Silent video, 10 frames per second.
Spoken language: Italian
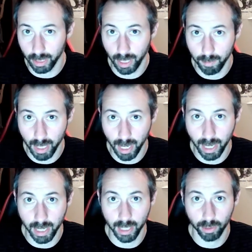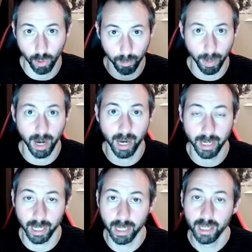dai miei
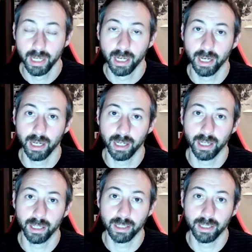compari eh,